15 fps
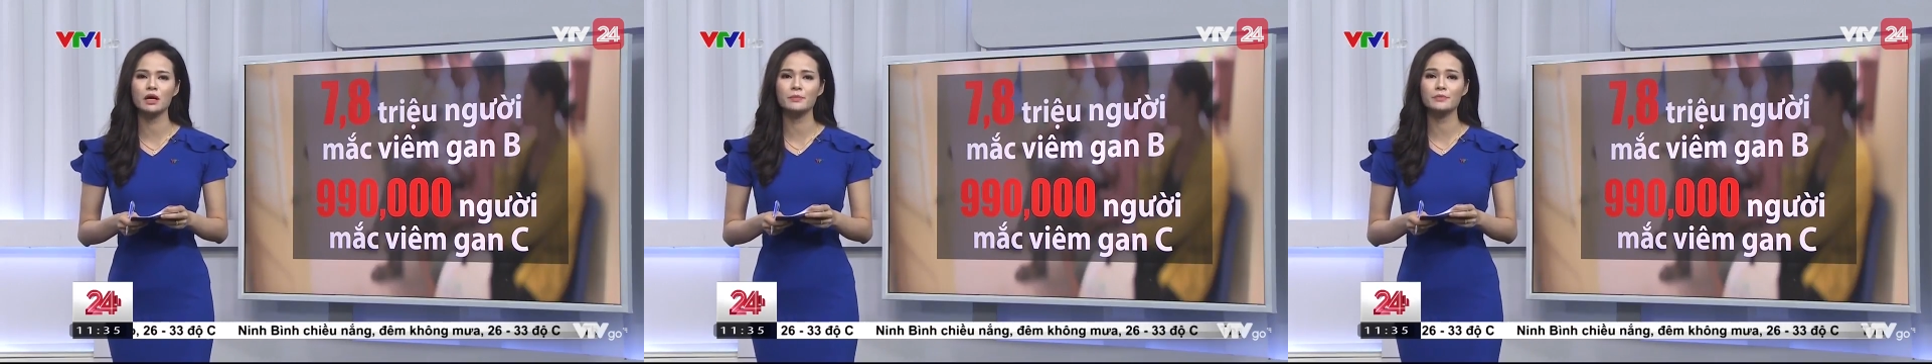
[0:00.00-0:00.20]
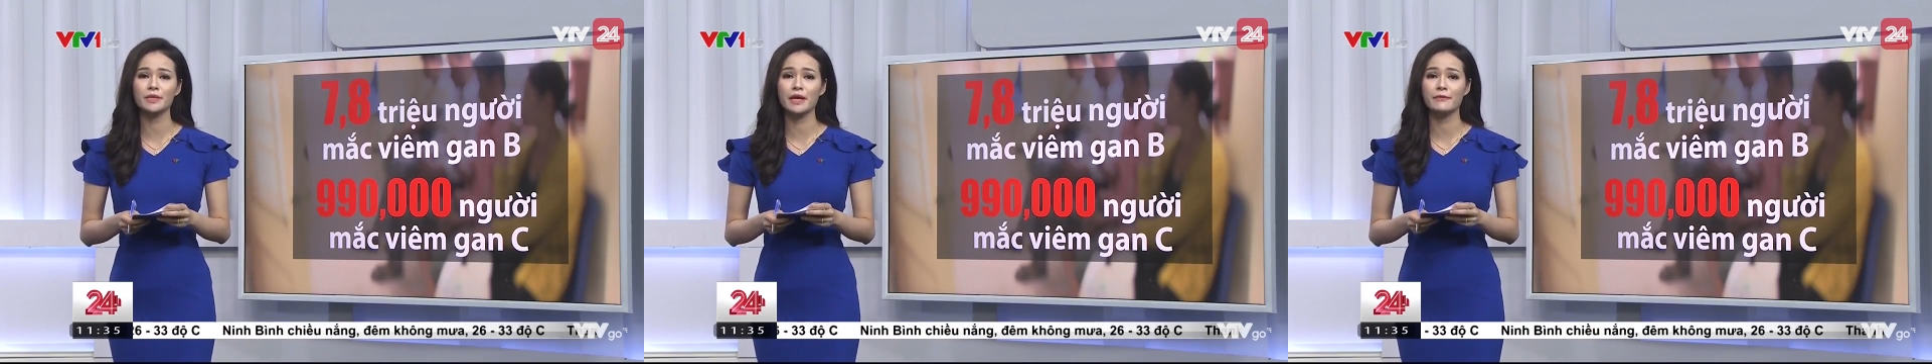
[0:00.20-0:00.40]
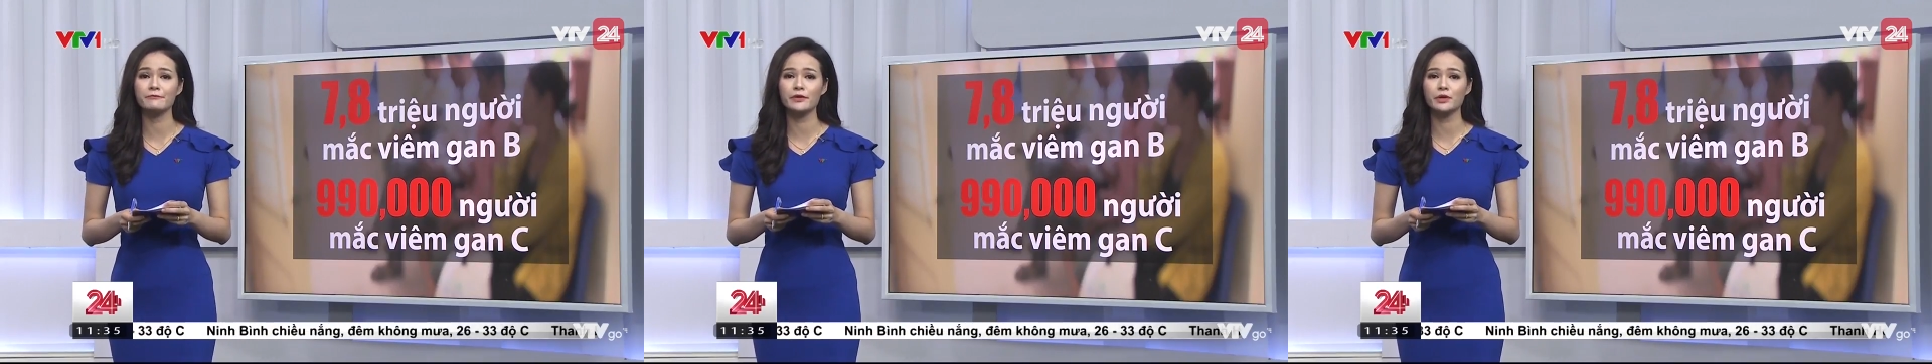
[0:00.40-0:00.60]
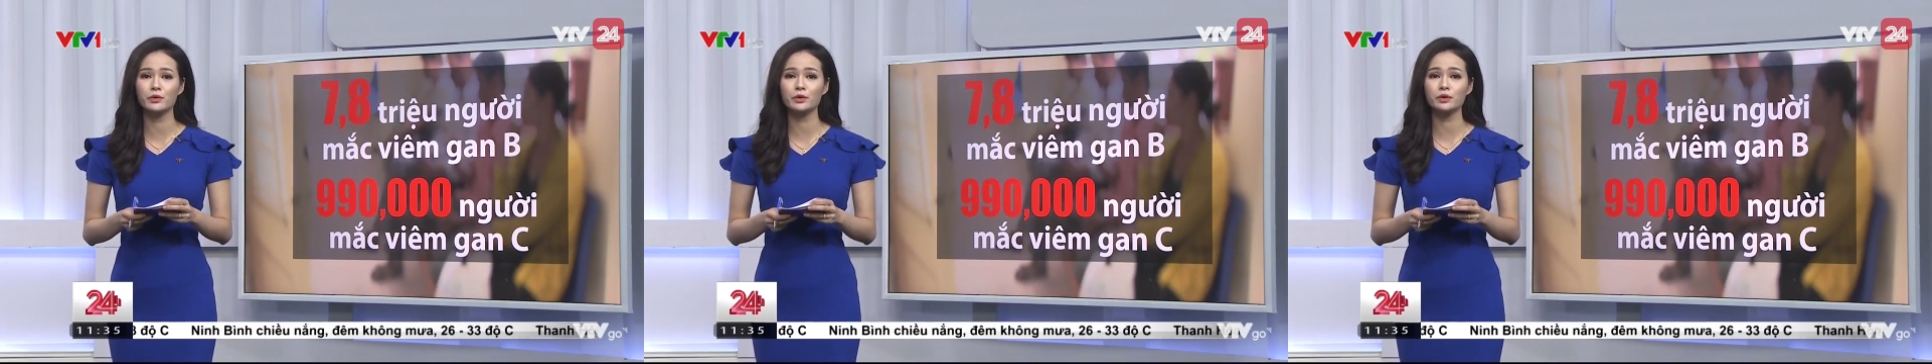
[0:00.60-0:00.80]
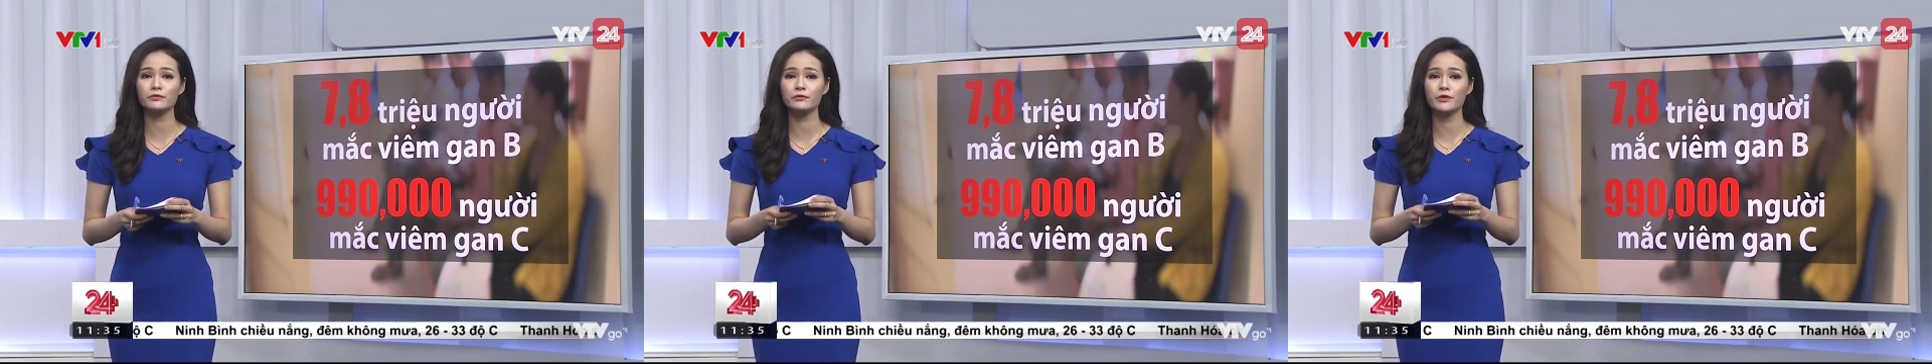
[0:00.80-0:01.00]
trường hợp
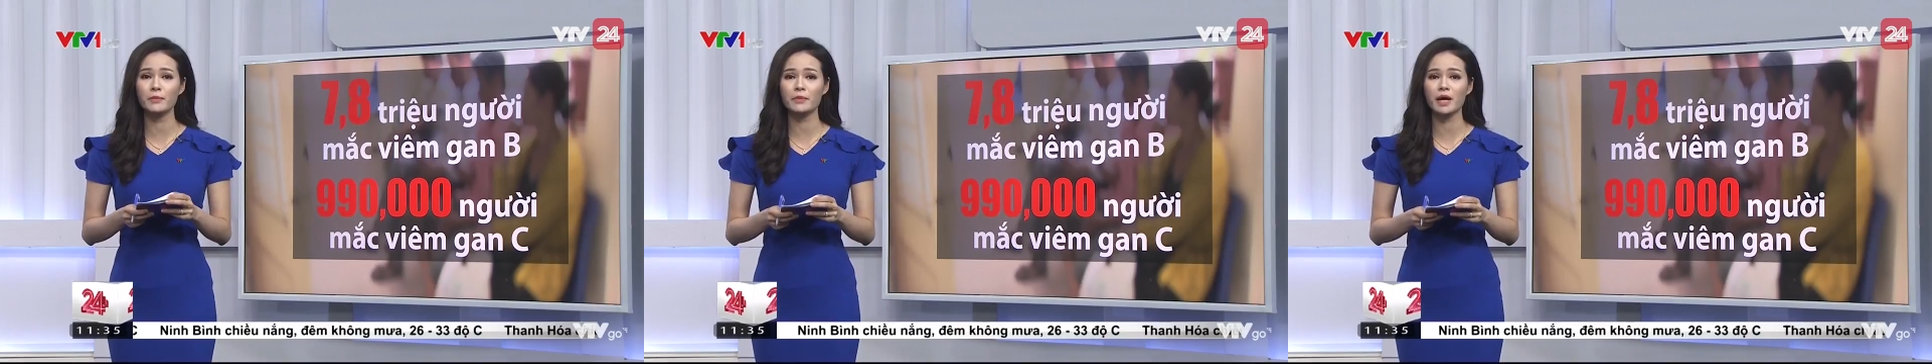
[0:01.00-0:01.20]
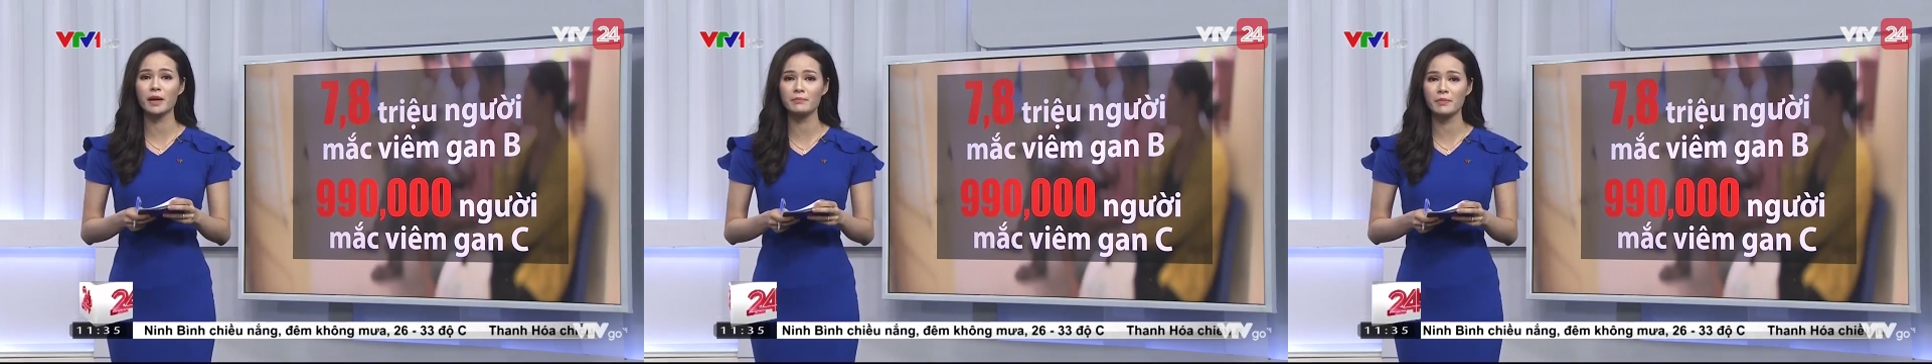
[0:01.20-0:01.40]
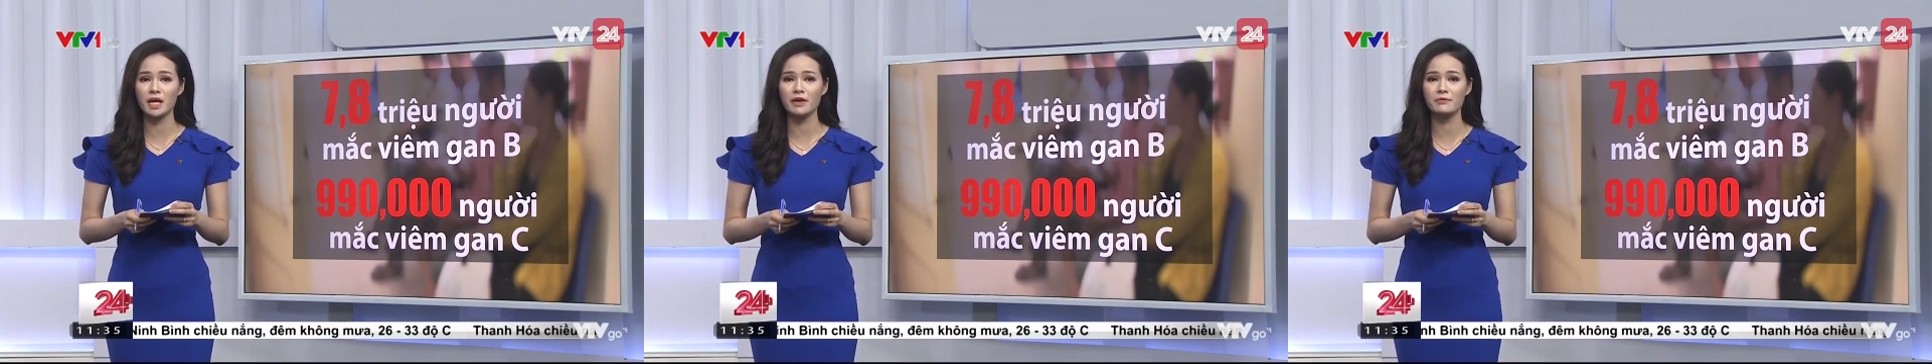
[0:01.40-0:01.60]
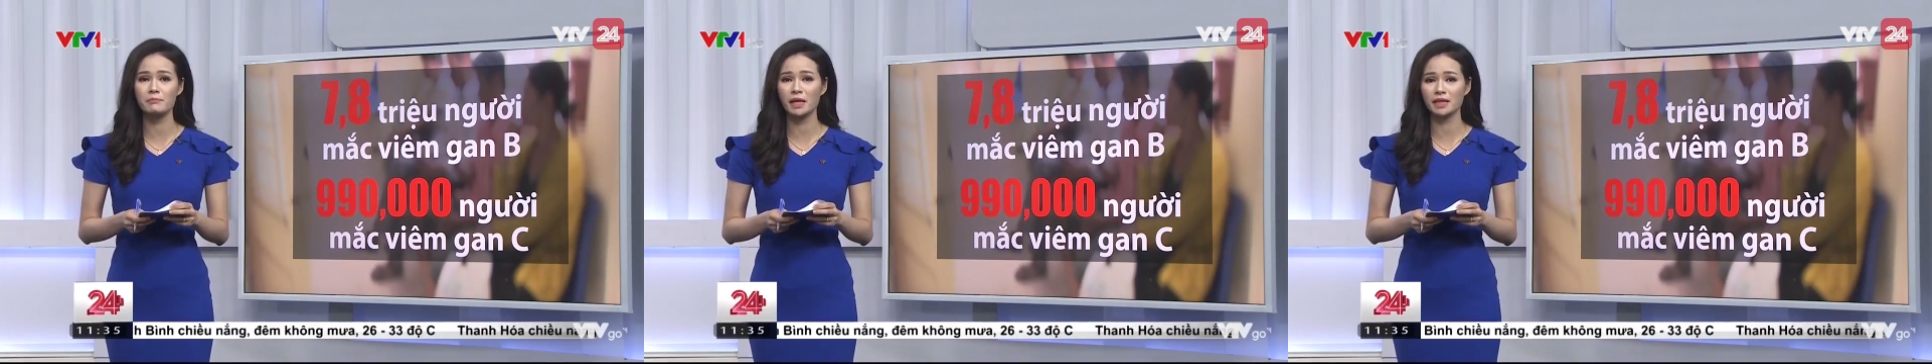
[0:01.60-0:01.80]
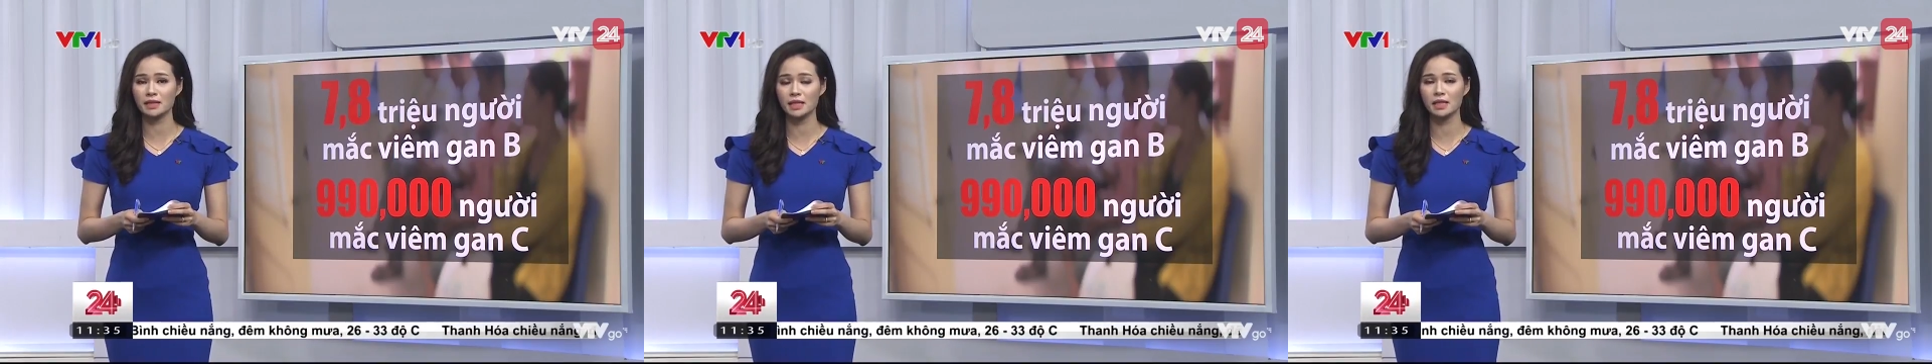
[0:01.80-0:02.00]
nhiễm virus viêm gan B
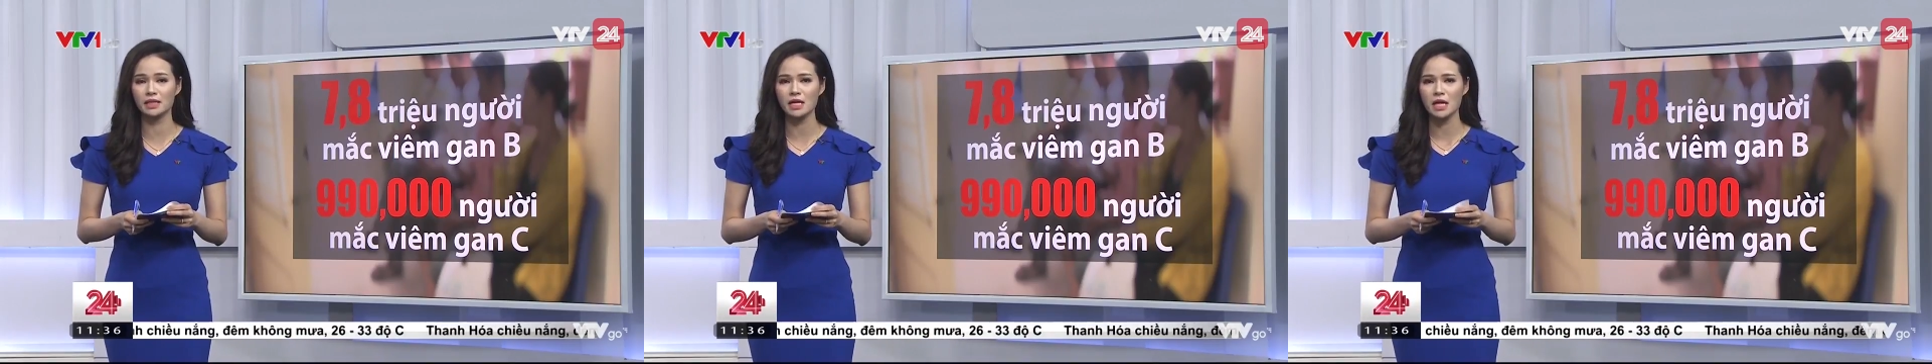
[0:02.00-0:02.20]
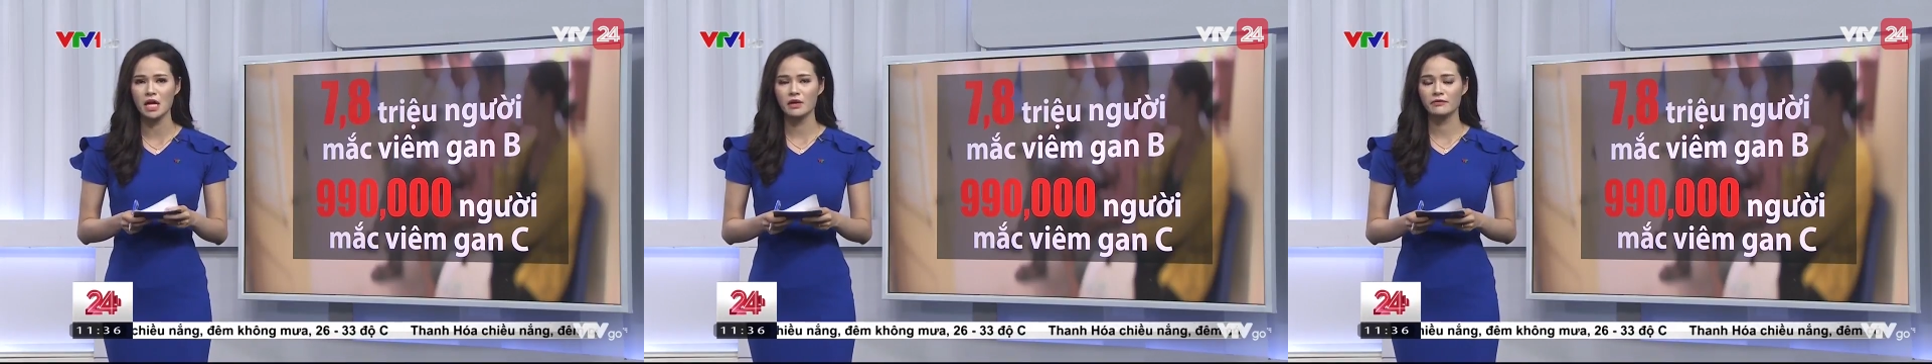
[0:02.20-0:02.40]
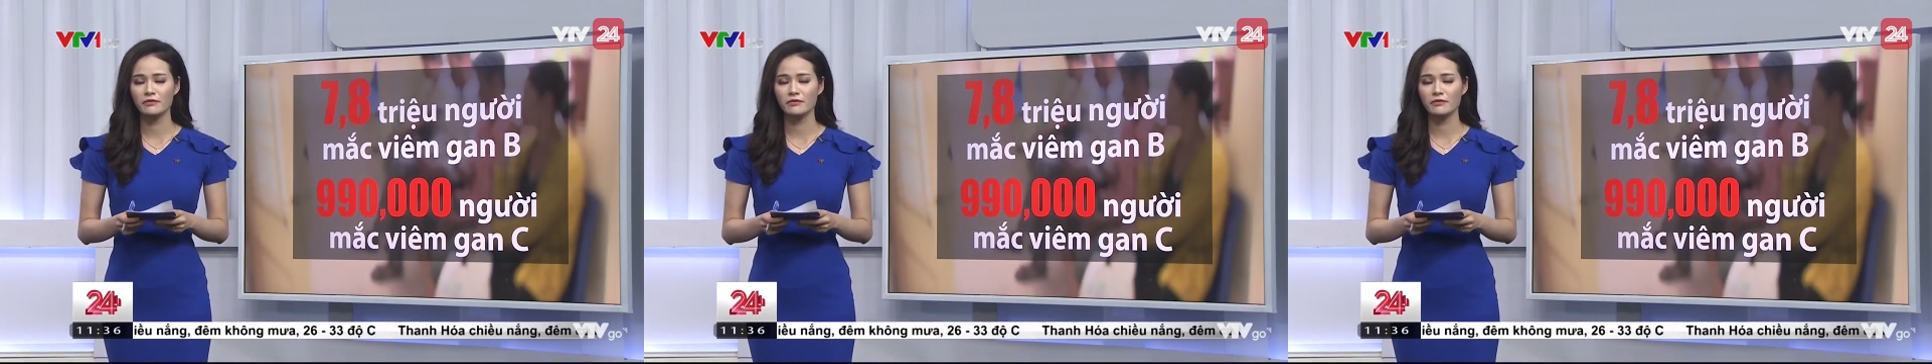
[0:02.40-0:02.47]
mãn tính